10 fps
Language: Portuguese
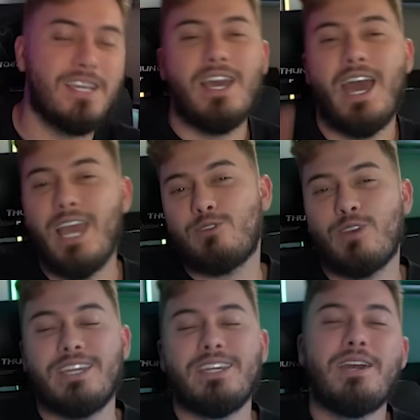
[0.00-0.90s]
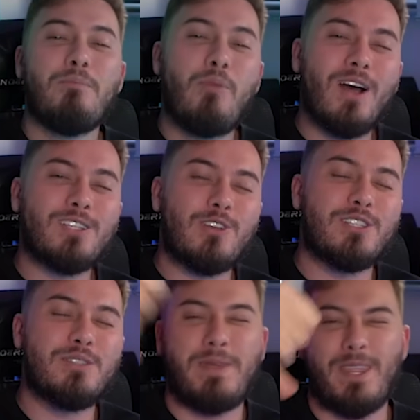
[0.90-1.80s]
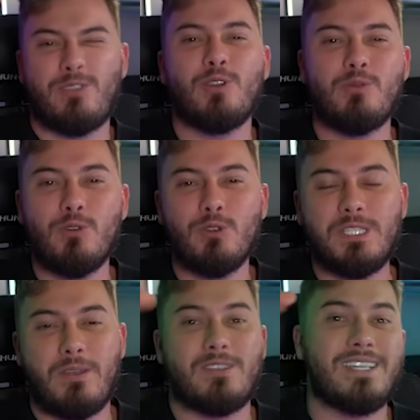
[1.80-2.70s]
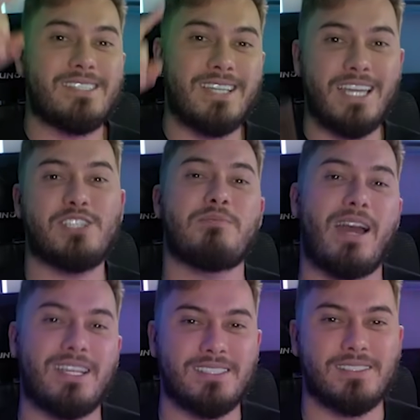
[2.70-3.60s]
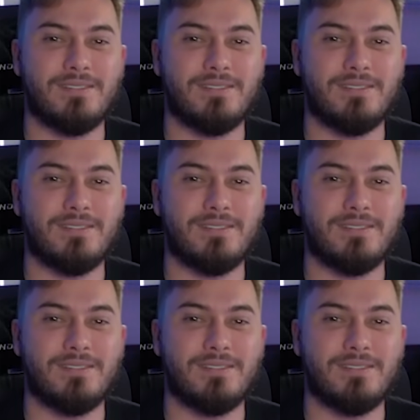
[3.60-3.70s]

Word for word: É isso aí, boa sorte para todo mundo, espero que vocês ganhem demais.